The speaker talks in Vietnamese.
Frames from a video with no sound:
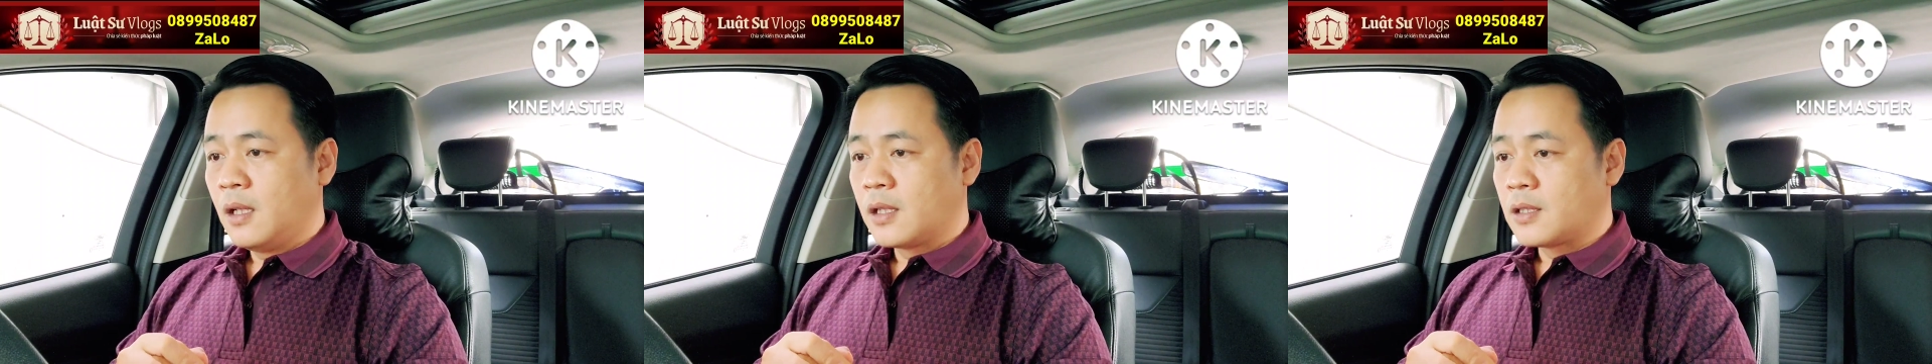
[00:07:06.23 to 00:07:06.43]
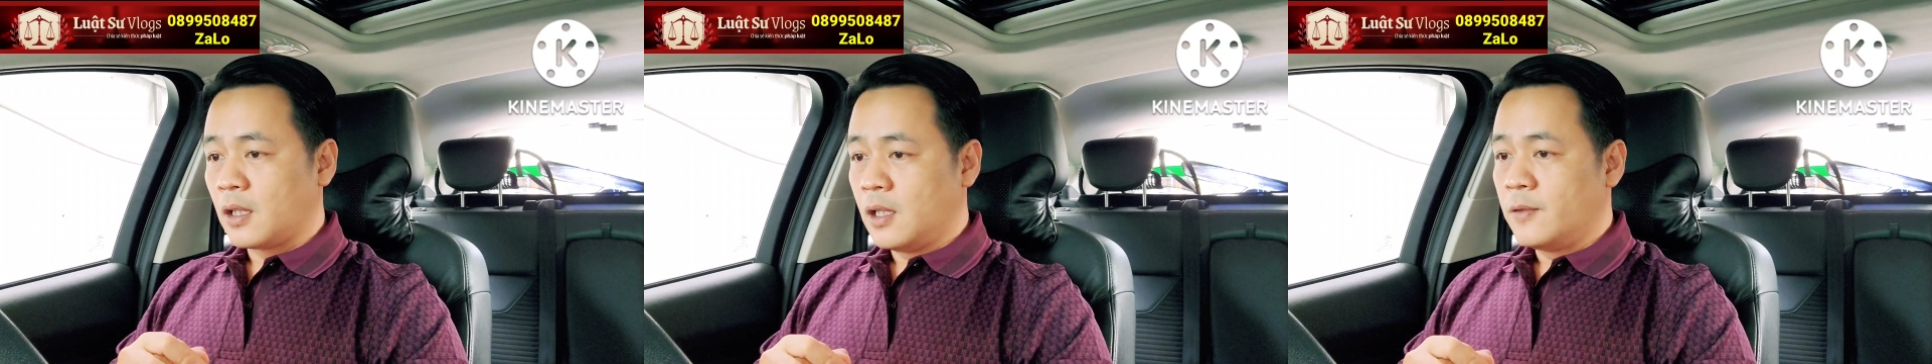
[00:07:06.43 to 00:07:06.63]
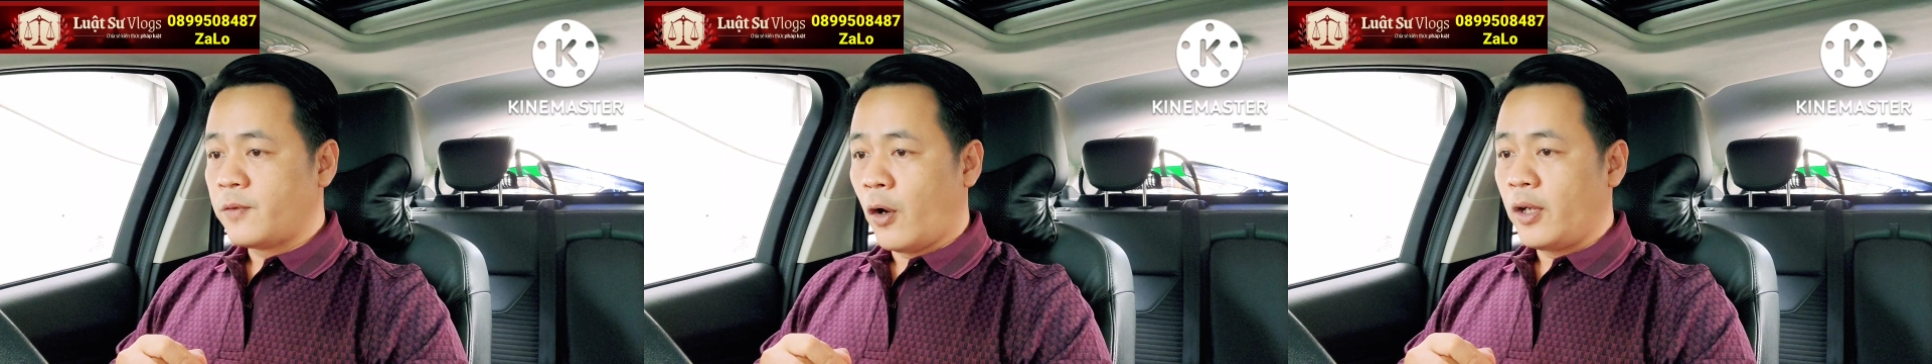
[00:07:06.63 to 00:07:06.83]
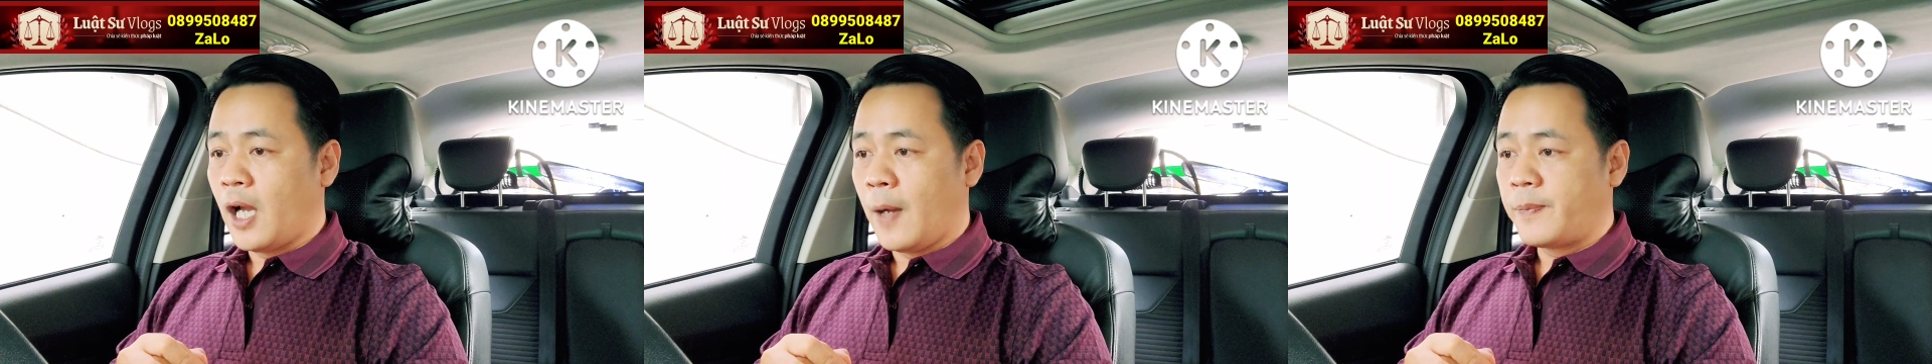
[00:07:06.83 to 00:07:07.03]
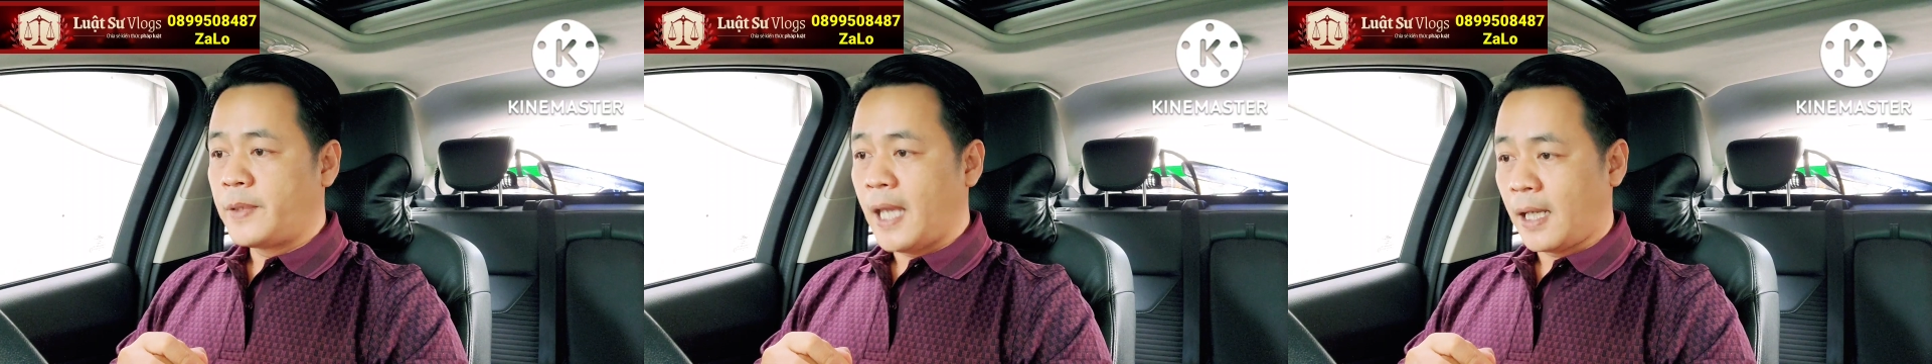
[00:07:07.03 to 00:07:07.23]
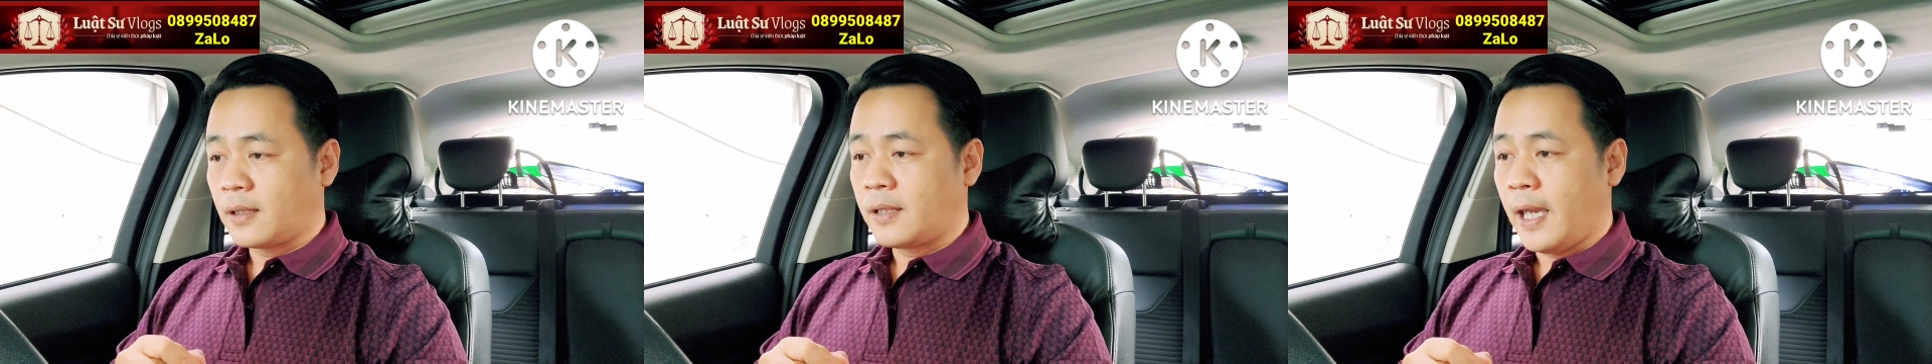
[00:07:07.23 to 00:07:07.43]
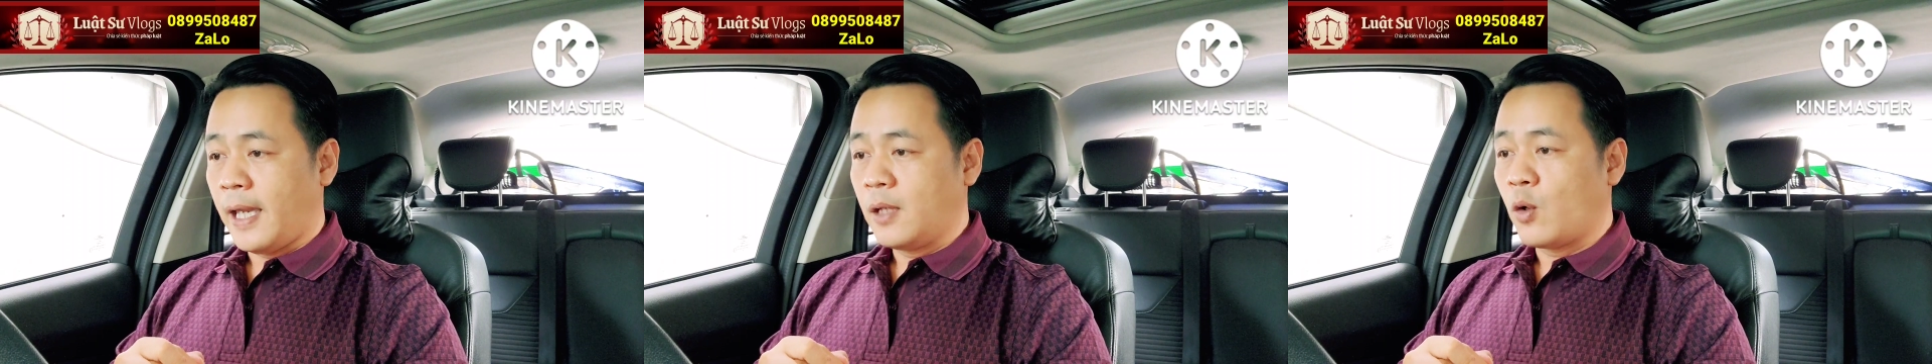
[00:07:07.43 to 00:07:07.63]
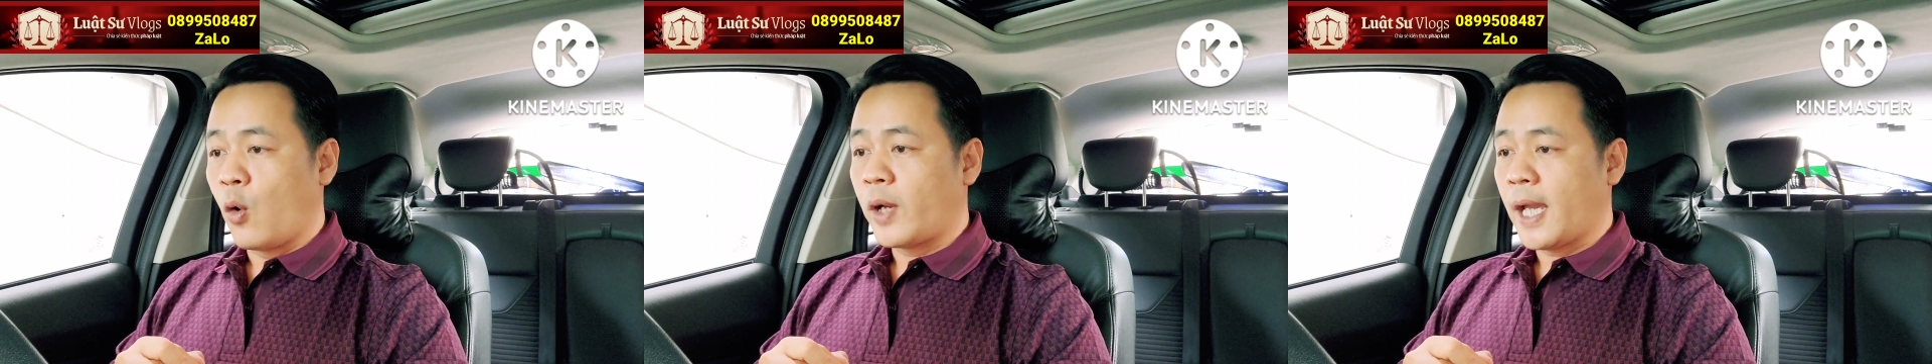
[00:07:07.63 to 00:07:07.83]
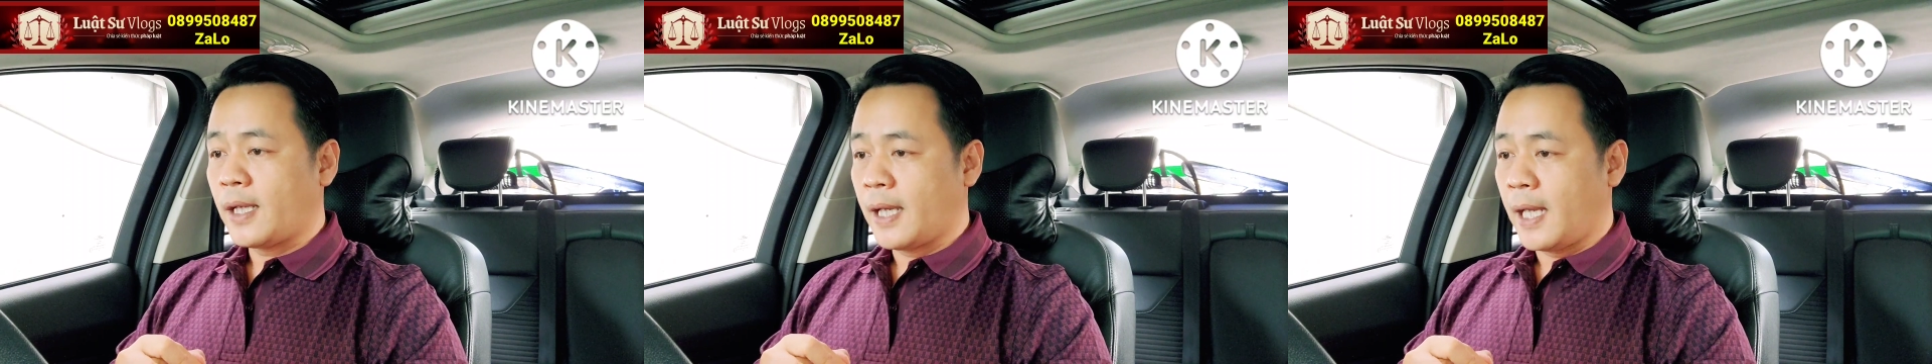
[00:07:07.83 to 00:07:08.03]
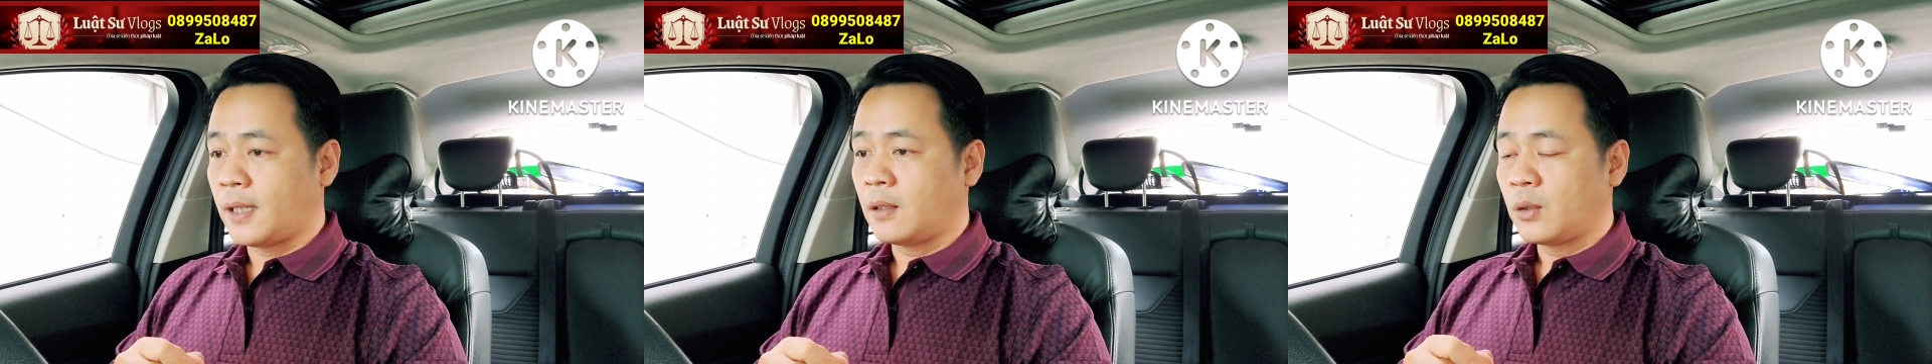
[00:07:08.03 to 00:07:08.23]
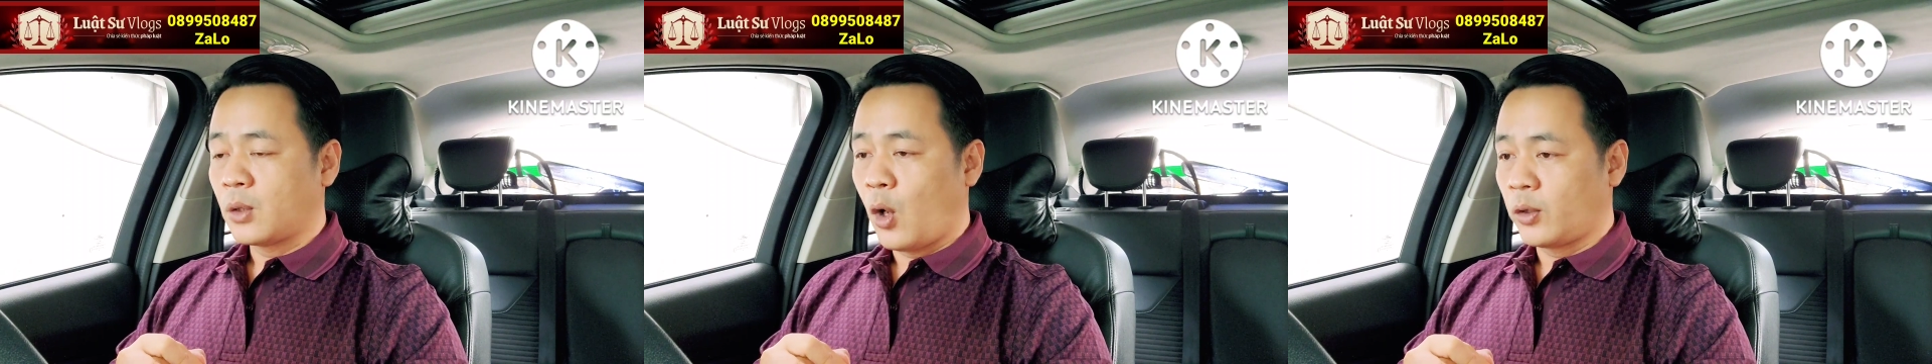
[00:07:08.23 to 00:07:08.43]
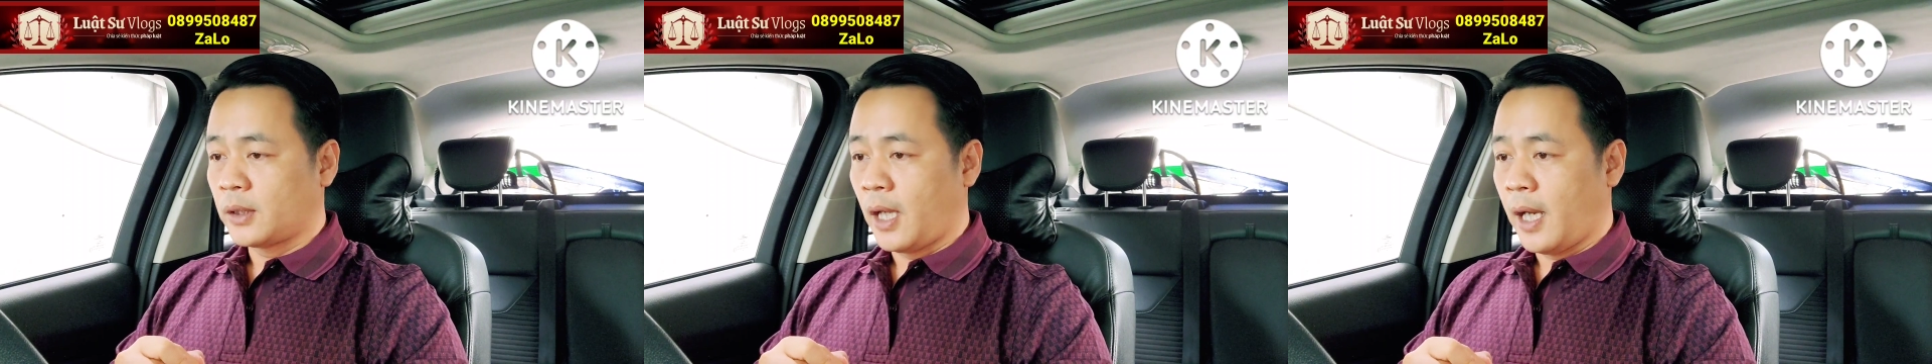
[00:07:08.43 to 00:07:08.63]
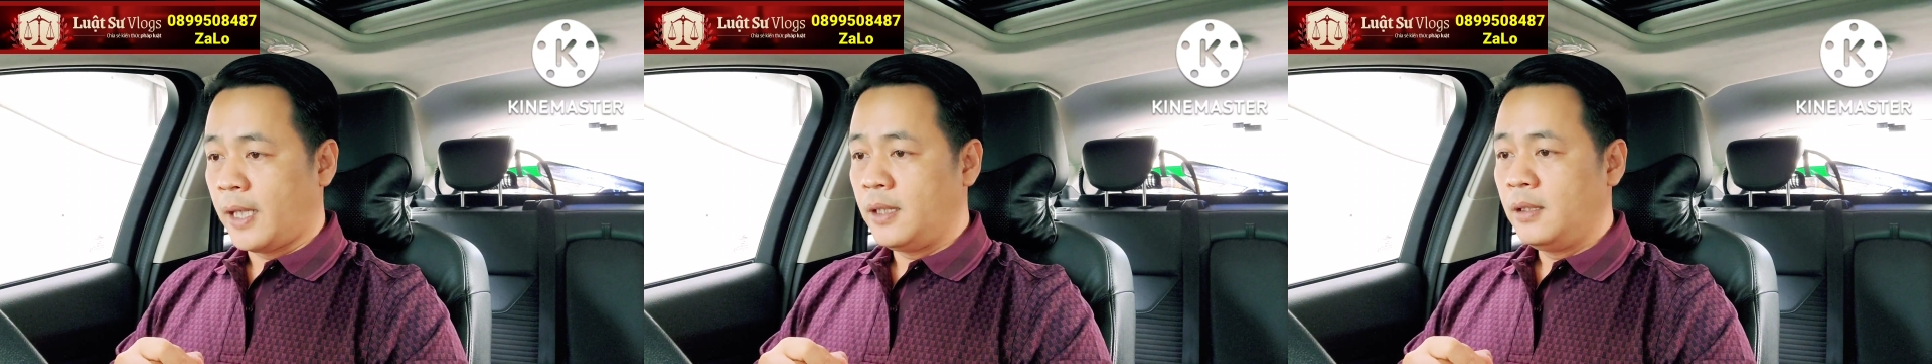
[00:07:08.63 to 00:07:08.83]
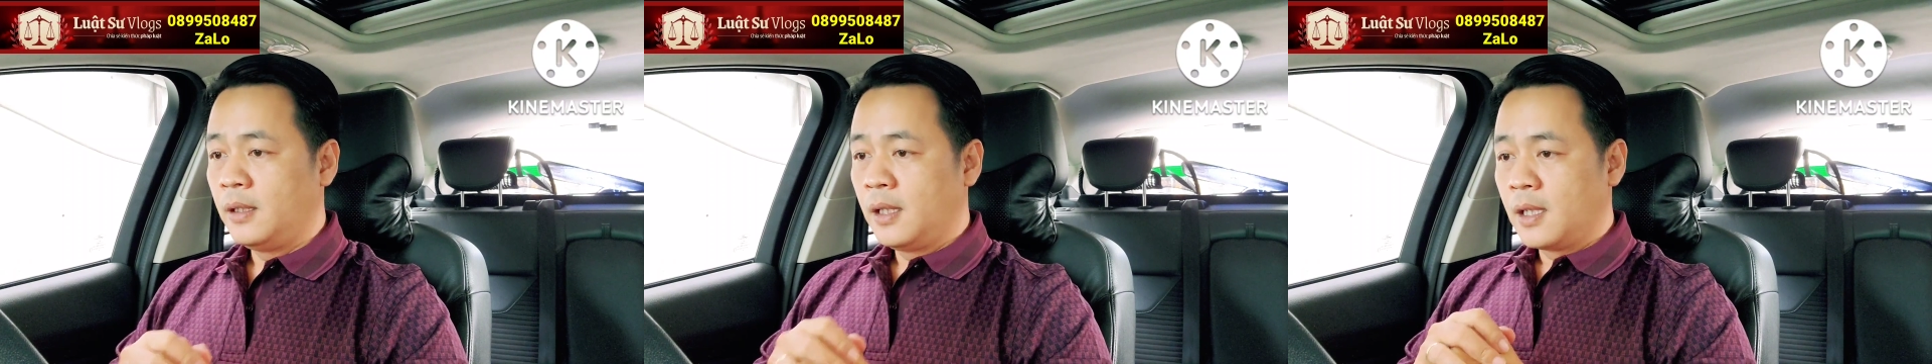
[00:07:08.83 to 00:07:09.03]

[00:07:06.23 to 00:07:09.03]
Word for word: sự phối hợp chặt chẽ của các ngành, đoàn thể,